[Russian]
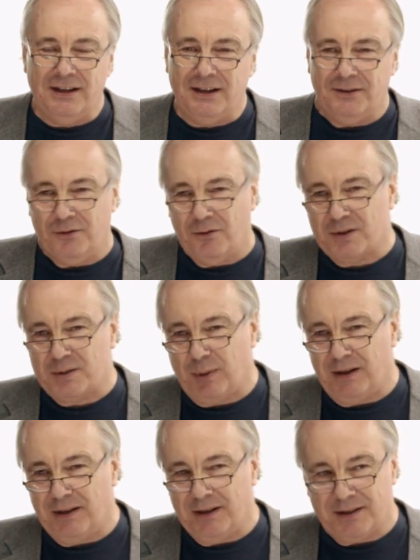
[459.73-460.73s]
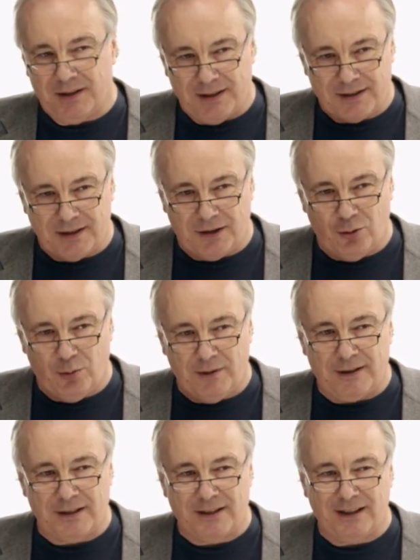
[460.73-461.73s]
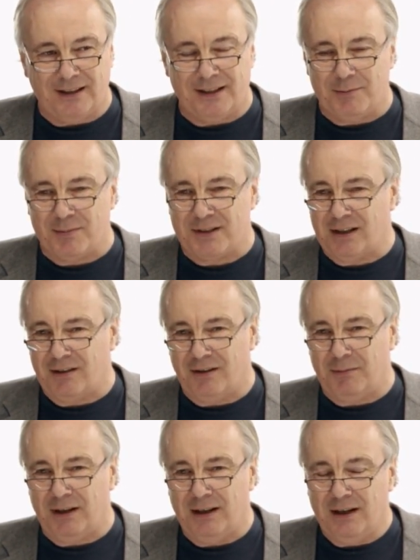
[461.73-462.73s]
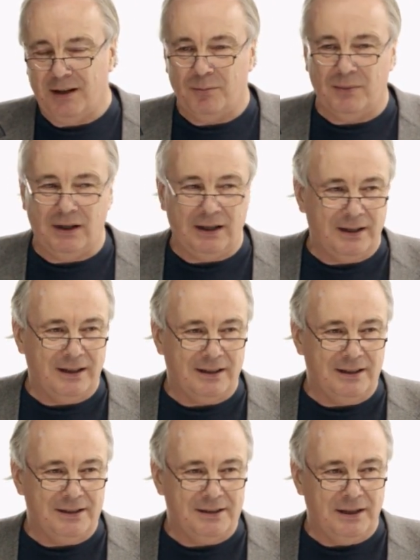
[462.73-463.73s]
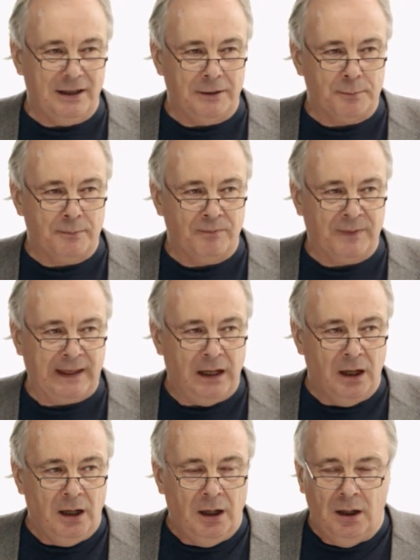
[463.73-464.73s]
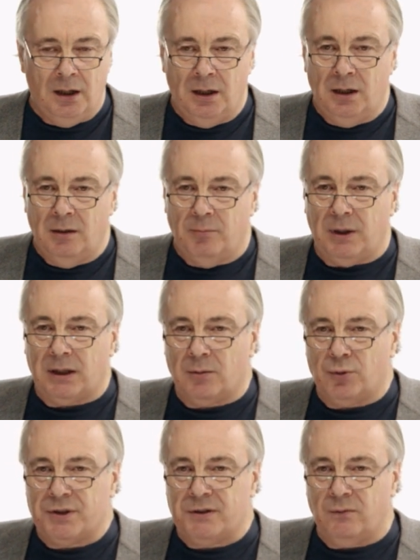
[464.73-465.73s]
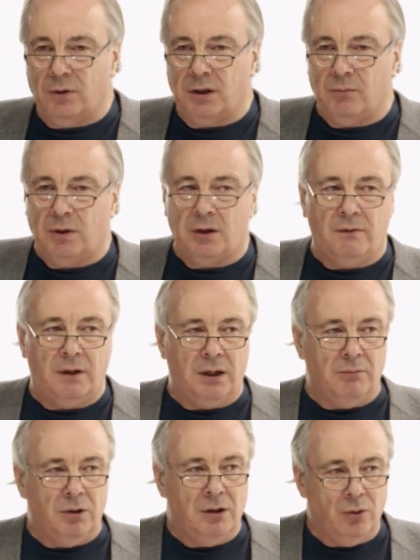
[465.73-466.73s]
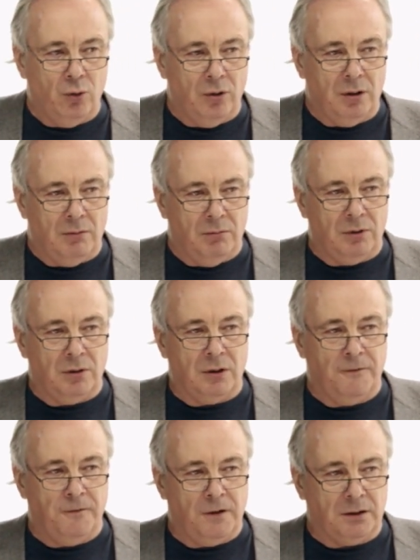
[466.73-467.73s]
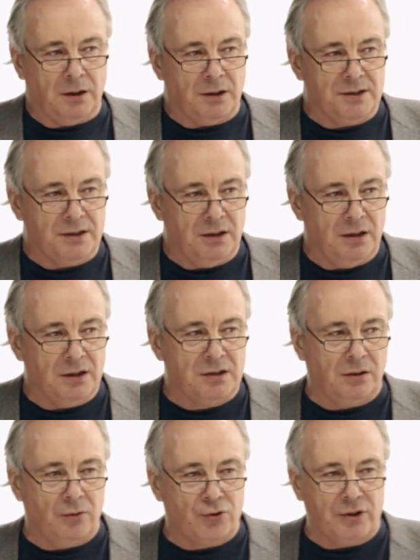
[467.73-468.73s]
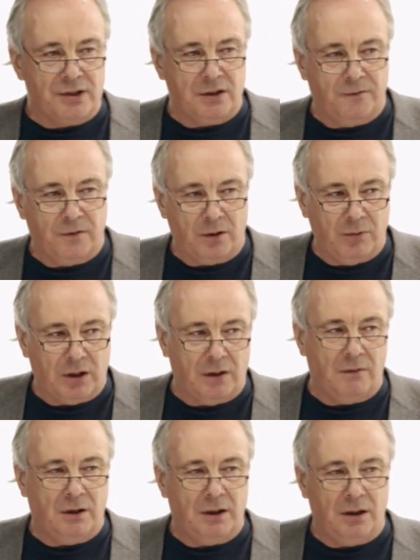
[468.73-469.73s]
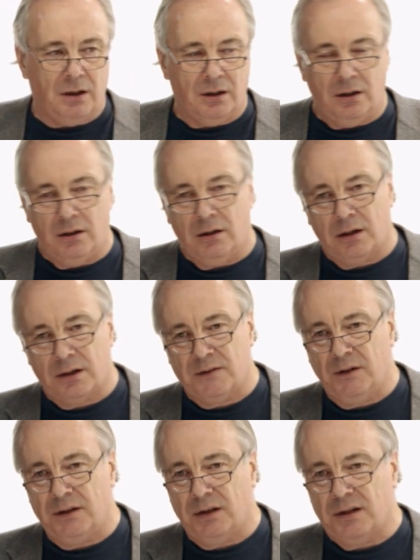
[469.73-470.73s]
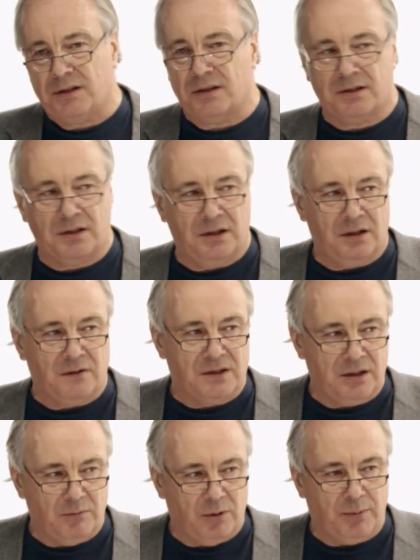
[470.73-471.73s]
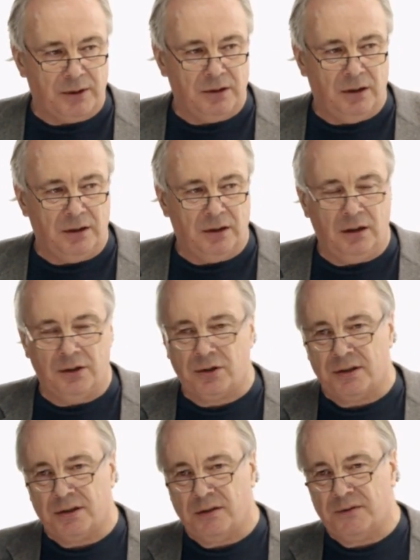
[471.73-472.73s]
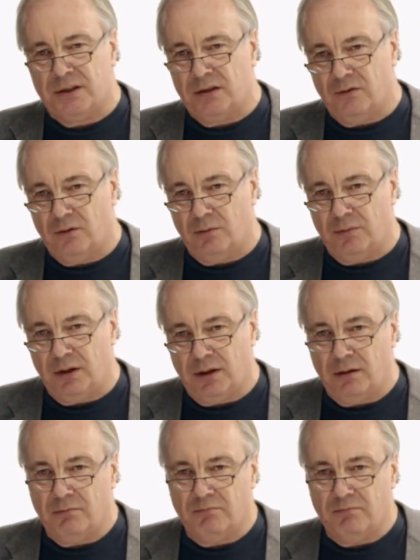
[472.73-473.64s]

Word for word: его восприятие. Задумайтесь над этими словами маленьких детей. Поэтому сегодня мы говорим о многофакторности и сложности формирования, развития и социального самоопределения личности в сетевом мире.